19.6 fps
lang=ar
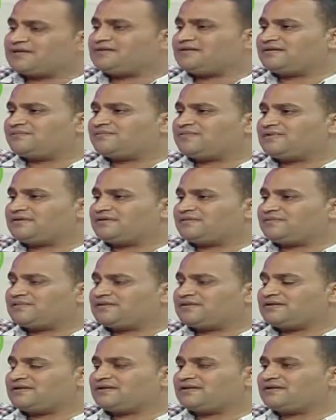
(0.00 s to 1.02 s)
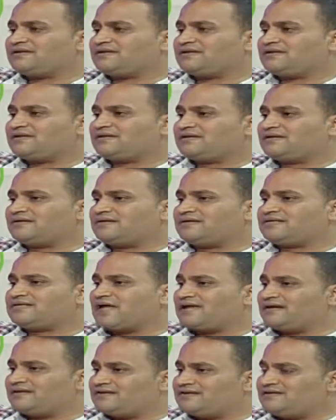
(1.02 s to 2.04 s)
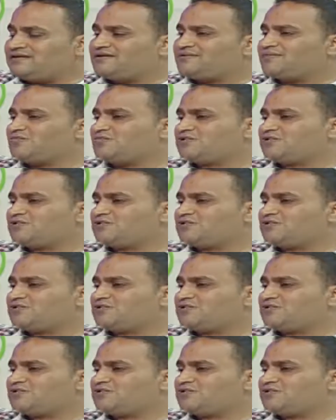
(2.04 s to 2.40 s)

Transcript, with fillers: من من من آه، تأليم